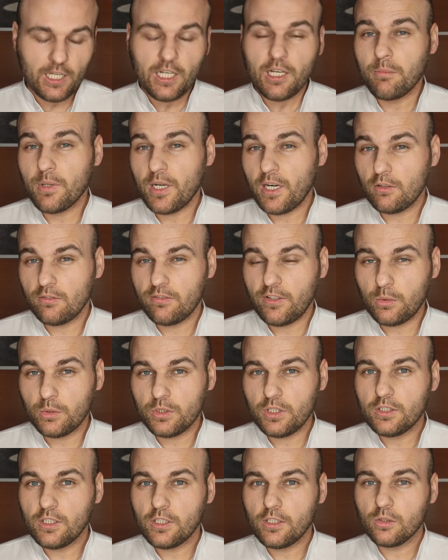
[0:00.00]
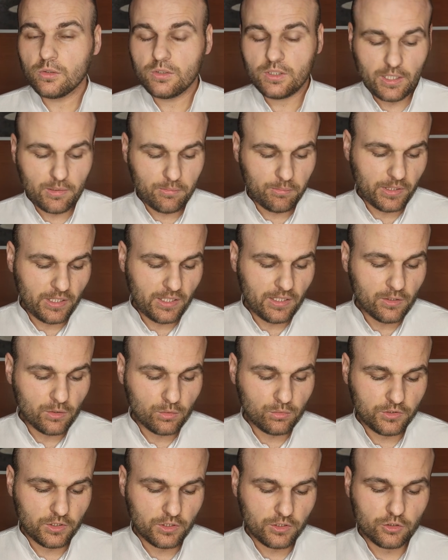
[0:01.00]
Brakowało nie tylko tempa, ale
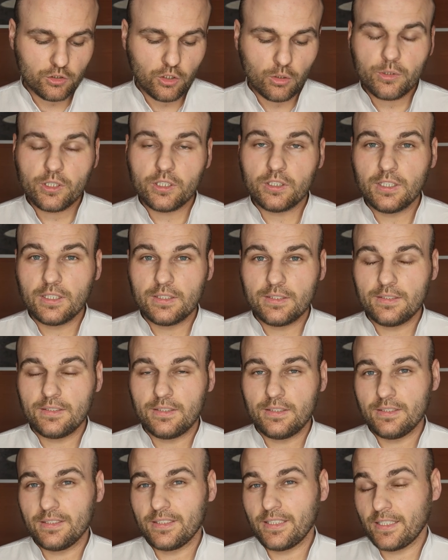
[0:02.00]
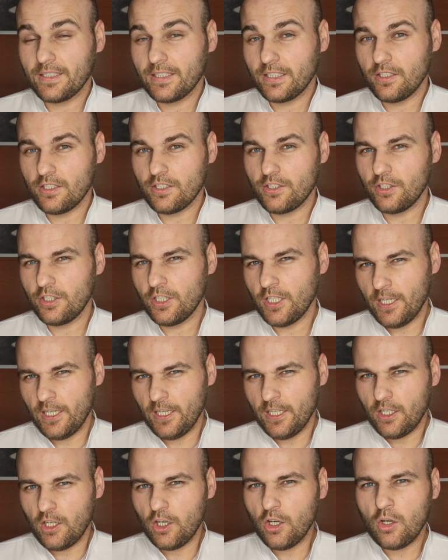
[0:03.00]
również dobrych decyzji strategicznych.
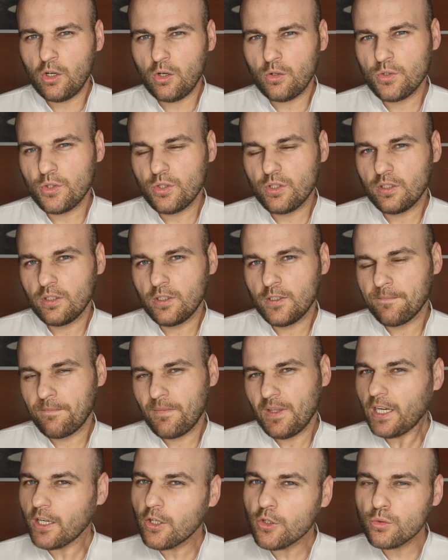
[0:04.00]
Okon się jakoś